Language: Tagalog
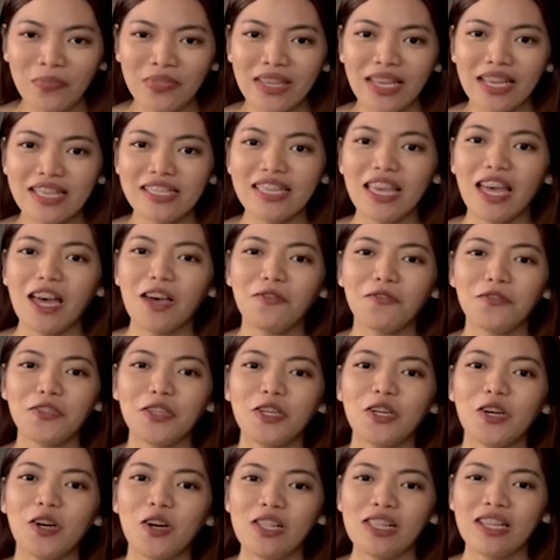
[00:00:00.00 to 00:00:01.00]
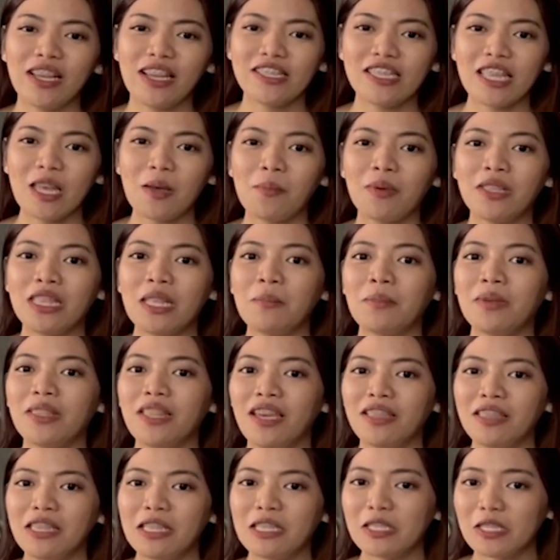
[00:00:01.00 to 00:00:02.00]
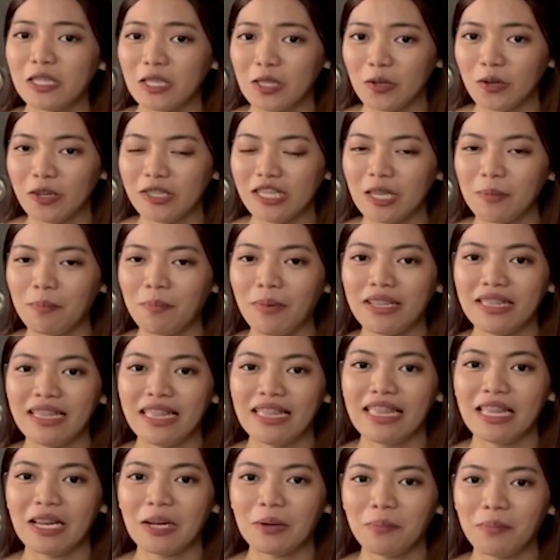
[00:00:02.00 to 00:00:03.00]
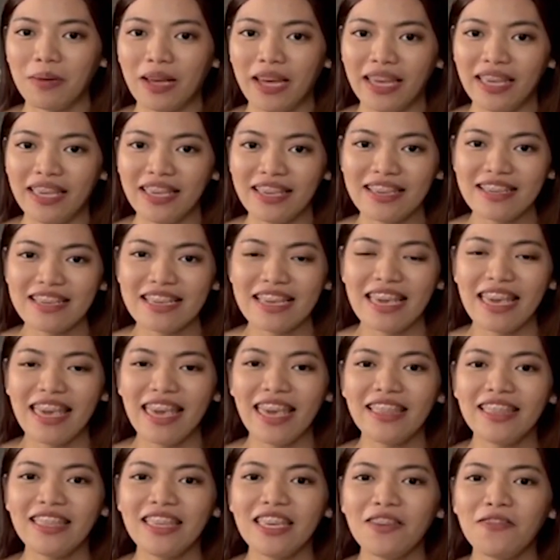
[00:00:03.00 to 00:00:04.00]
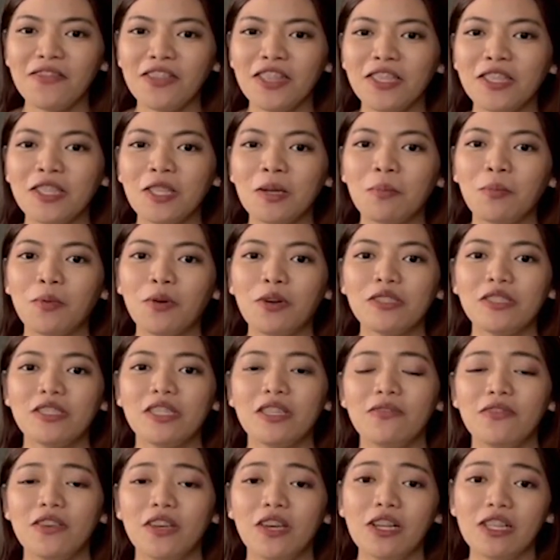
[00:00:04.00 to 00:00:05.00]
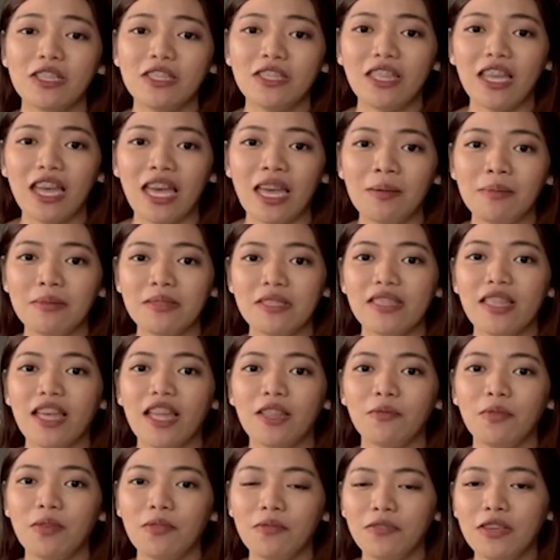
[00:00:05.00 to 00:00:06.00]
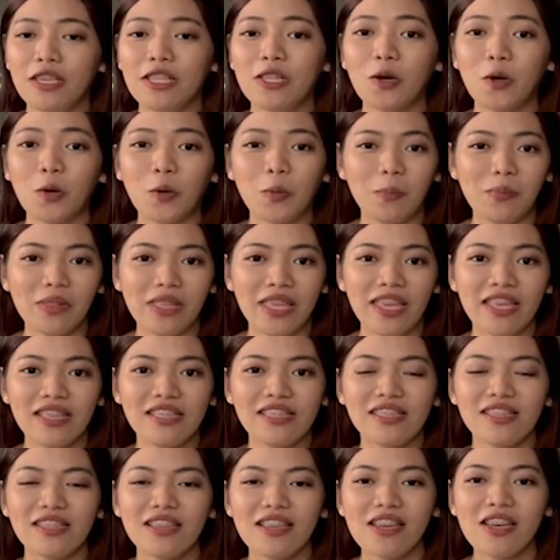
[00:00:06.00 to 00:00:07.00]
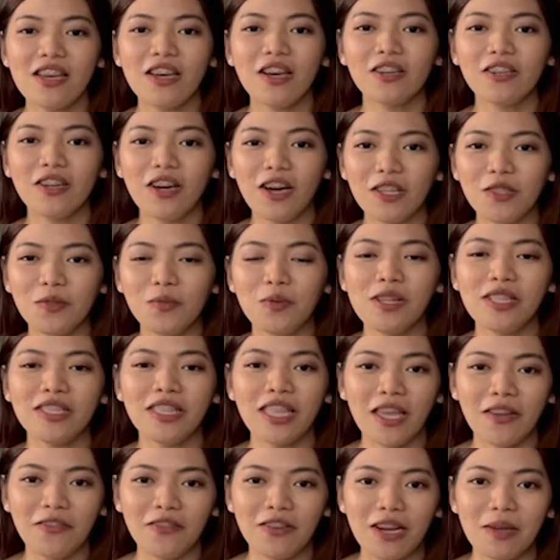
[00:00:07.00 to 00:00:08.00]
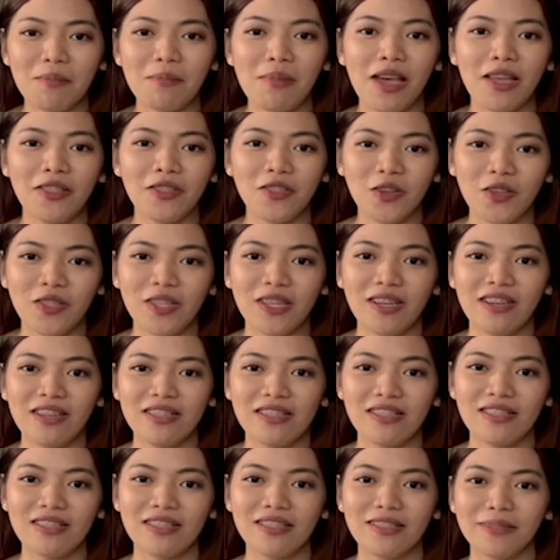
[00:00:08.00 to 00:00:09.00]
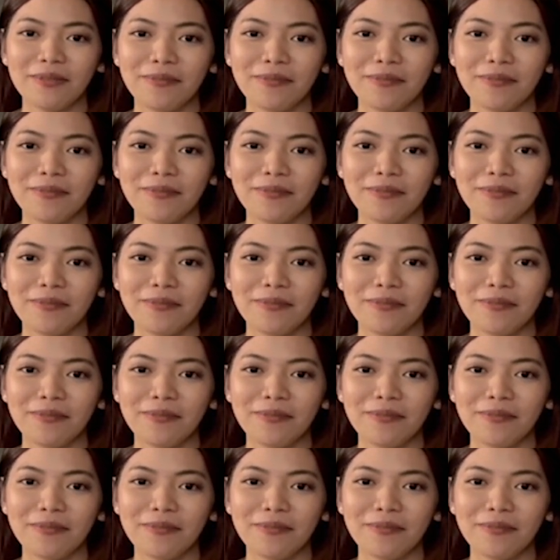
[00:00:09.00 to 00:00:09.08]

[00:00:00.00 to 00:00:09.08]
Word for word: Kasi after all, kasama naman natin si Lord sa paglalakbay and even in the most difficult times that we feel hopeless, God will never abandon us.